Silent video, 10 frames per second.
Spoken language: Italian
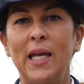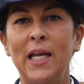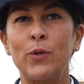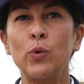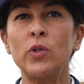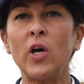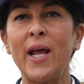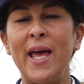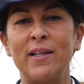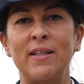Il tutor
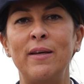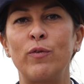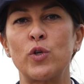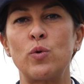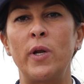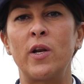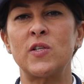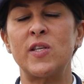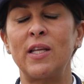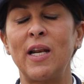è attivo sulle
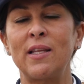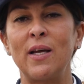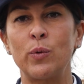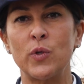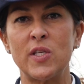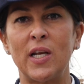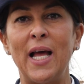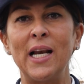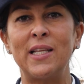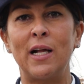nostre tratte
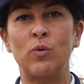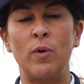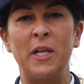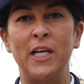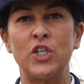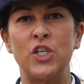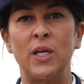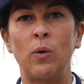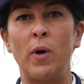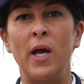autostradali dal
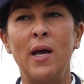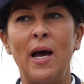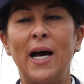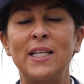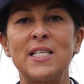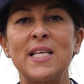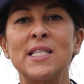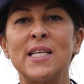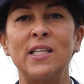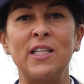2005. A
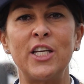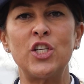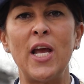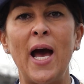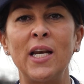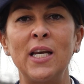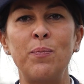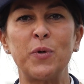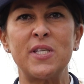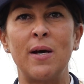distanza di 10
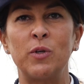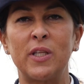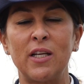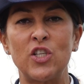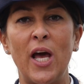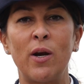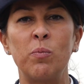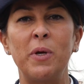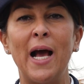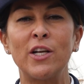anni possiamo tracciare
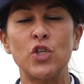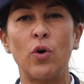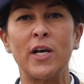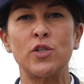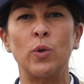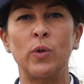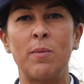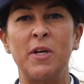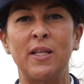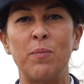un bilancio bilancio
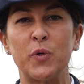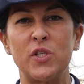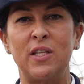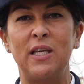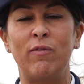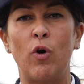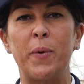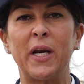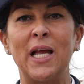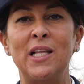assolutamente positivo
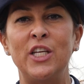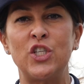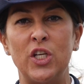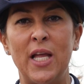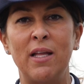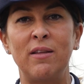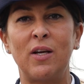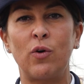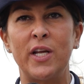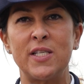perché gli
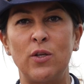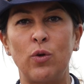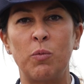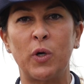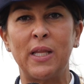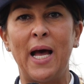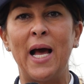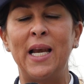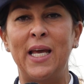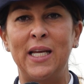incidenti con esito
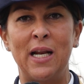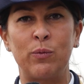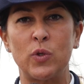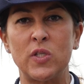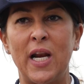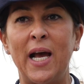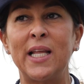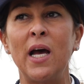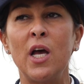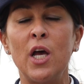mortale in
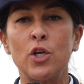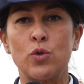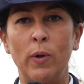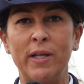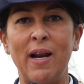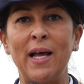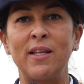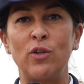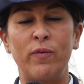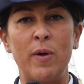autostrada sulle
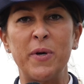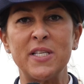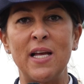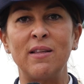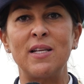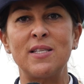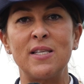tratte dove è presente il